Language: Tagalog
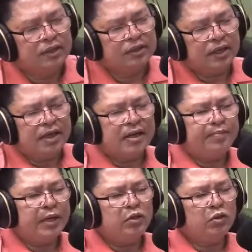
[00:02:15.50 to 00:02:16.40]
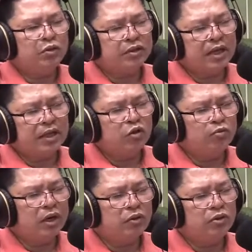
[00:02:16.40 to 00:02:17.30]
sa pagduko sa
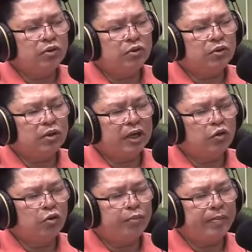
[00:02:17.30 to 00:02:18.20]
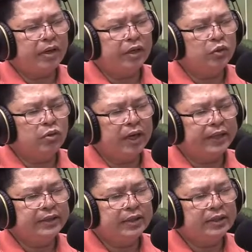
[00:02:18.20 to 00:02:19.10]
atong mga ulo ug atong
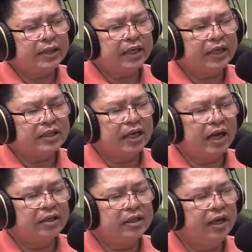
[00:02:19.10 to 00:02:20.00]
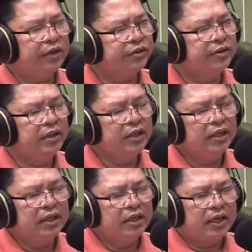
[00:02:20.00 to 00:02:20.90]
pamalandungan sa kinasingkasing gayod
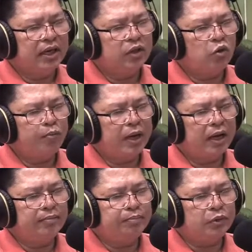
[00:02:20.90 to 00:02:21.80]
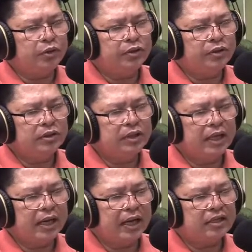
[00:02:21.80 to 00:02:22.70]
kini atong pagampo
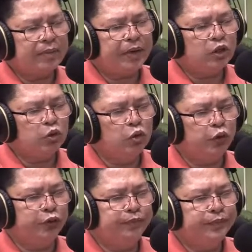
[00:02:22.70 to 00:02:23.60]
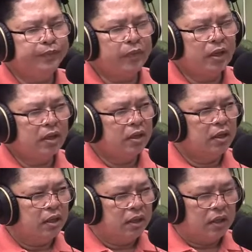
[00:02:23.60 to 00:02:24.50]
nga sa pagsugod
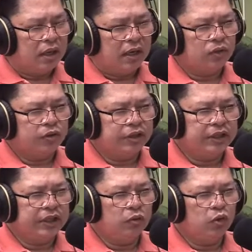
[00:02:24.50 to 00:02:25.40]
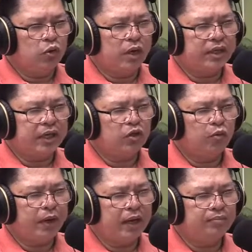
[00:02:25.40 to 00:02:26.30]
ato aning giuluhan
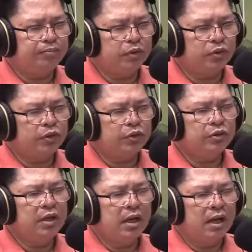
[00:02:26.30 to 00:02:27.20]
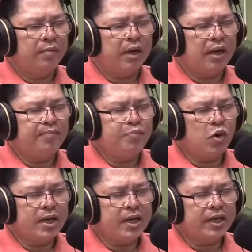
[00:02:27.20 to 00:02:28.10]
atong pagampo og
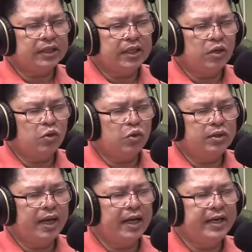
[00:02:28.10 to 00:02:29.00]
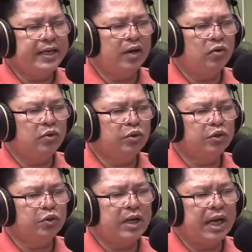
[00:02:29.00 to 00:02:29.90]
pagampo alang sa tinuod nga kalinaw ug
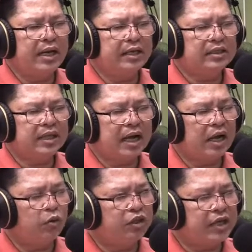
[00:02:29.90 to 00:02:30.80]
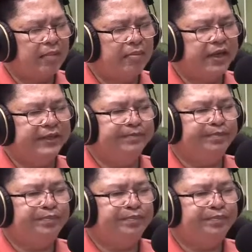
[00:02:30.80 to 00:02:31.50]
kusog alang sa kausaban.